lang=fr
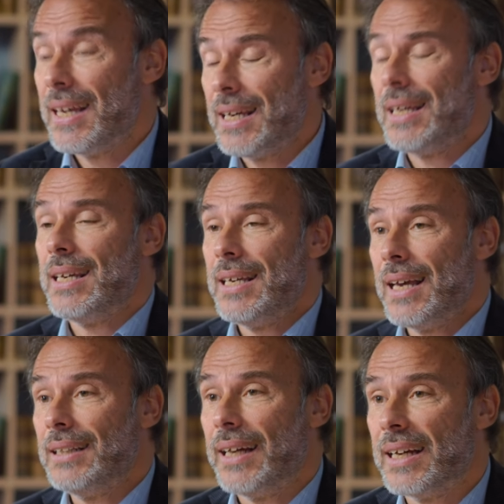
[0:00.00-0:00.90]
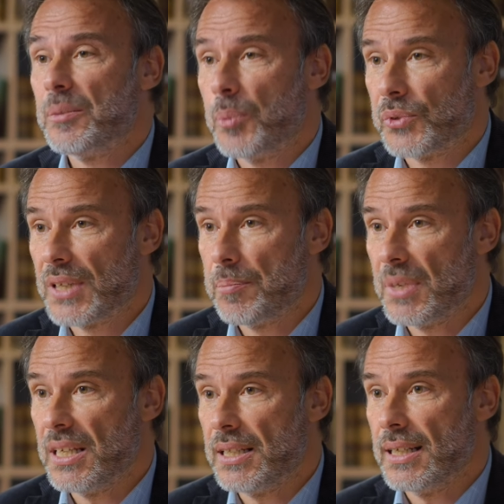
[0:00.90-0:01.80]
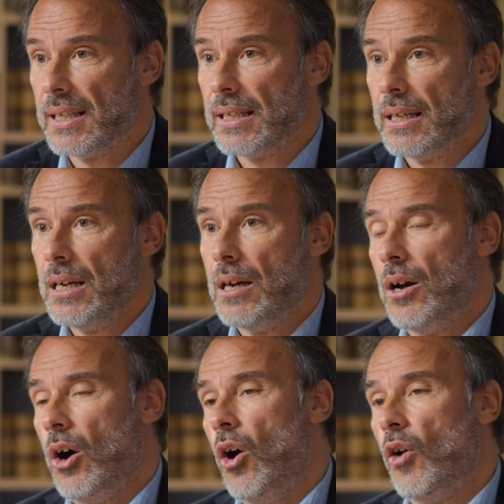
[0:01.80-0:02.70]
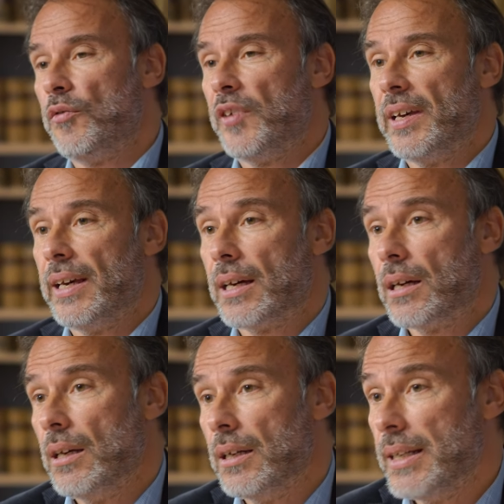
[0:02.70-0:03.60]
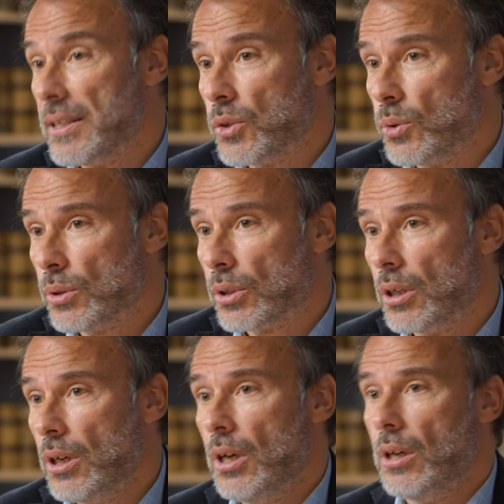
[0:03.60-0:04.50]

et il y a des responsabilités envers les autres.